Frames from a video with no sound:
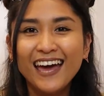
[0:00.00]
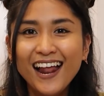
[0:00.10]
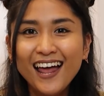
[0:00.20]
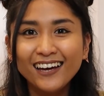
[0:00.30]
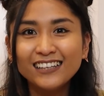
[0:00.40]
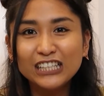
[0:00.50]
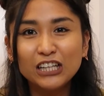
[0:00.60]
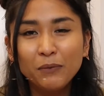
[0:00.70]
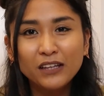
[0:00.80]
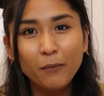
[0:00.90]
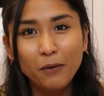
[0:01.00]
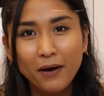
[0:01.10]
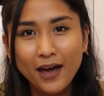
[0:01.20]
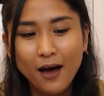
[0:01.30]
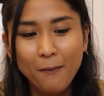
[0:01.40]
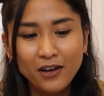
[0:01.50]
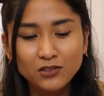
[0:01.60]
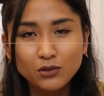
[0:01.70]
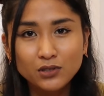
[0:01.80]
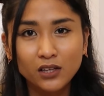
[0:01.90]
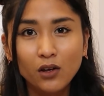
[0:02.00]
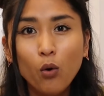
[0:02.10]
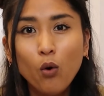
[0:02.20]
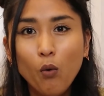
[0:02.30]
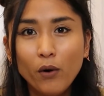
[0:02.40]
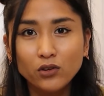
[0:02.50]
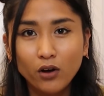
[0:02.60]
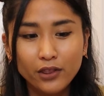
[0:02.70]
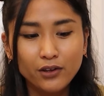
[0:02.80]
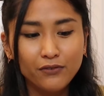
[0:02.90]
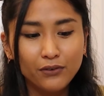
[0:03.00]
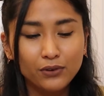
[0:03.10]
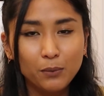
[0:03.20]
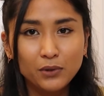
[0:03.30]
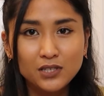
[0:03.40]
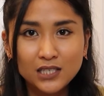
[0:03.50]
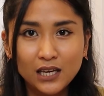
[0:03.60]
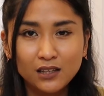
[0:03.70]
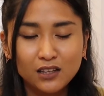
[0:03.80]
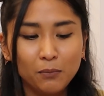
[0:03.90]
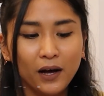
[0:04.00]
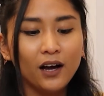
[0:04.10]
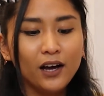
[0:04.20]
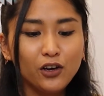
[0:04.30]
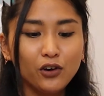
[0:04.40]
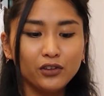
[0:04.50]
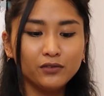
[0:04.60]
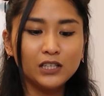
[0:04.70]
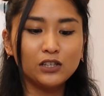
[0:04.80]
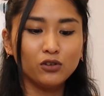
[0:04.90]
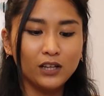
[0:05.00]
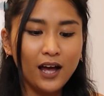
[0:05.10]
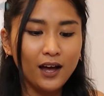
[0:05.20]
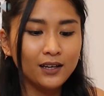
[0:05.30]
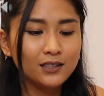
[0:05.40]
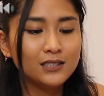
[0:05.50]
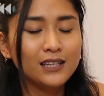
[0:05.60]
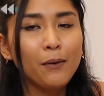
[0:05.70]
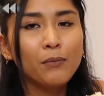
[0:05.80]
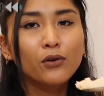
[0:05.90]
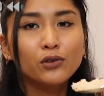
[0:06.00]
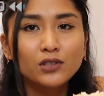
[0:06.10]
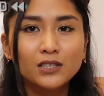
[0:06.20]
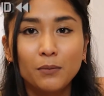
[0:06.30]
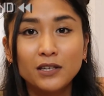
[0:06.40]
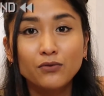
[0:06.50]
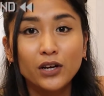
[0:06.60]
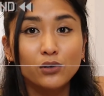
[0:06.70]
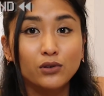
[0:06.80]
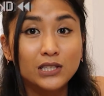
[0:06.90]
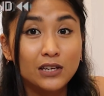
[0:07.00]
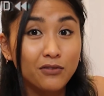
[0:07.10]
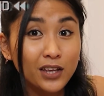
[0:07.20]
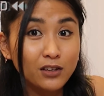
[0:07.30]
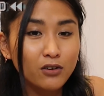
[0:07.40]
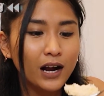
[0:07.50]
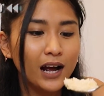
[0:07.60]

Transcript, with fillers: Kaya lang, hindi naman kami mayaman. So, saan ako kukuha ng other 50%, di ba? Ngayon, dito na. Sinabi ko dun sa best friend ko, si Yvette